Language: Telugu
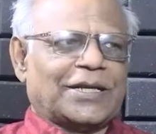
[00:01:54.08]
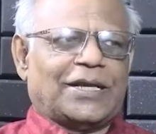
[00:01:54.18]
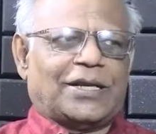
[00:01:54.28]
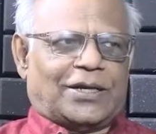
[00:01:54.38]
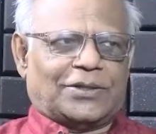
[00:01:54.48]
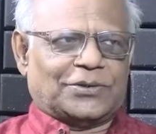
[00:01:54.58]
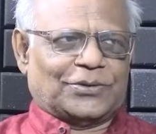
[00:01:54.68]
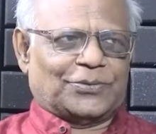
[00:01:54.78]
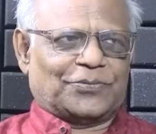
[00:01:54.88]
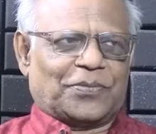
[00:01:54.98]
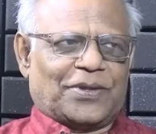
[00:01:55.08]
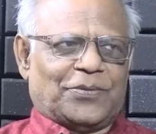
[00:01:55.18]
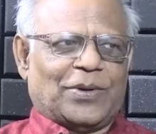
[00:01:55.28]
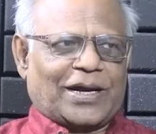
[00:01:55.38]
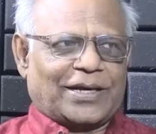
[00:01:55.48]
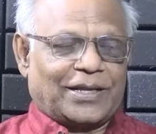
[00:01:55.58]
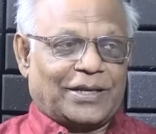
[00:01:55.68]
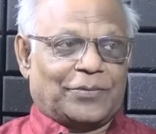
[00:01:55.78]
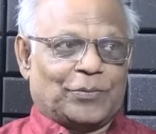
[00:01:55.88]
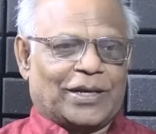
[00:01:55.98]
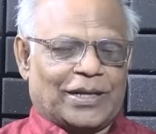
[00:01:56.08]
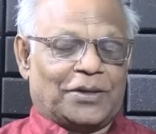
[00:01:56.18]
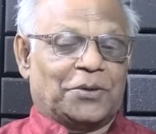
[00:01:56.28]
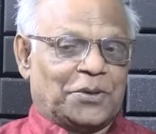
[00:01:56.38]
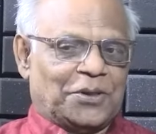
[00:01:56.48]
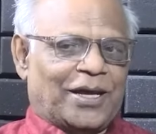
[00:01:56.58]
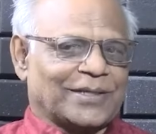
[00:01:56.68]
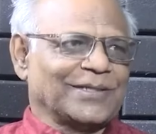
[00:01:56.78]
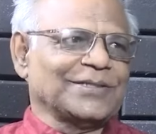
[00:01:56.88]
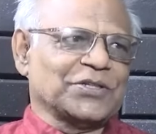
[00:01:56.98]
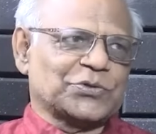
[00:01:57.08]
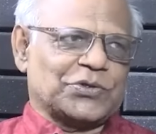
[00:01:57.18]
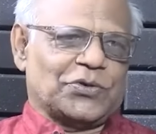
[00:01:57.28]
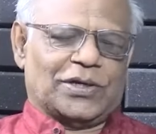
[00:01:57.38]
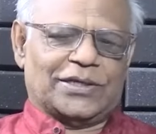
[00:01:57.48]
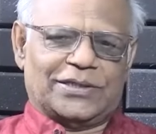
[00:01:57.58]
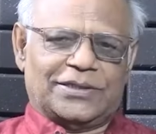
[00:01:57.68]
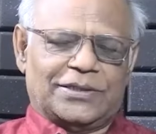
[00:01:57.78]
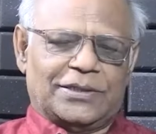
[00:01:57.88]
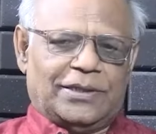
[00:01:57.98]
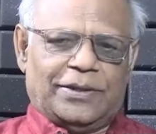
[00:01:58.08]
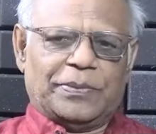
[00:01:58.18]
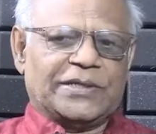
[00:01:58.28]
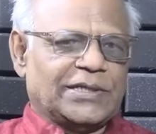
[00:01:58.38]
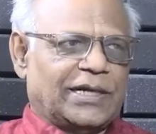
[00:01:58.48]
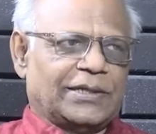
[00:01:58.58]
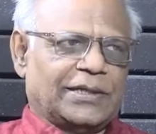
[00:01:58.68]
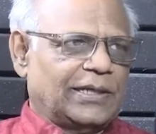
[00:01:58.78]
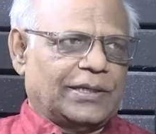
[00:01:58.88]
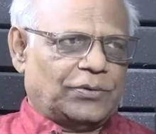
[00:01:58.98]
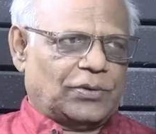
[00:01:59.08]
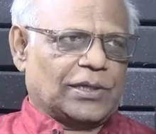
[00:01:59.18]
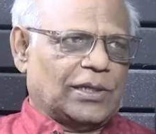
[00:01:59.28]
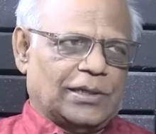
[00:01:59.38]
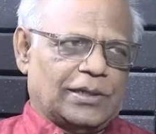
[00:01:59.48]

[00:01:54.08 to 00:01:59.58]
అందరికీ కాదు అక్కడే మన అర్థం చేసుకోవాలి పింజారి అనే ఒక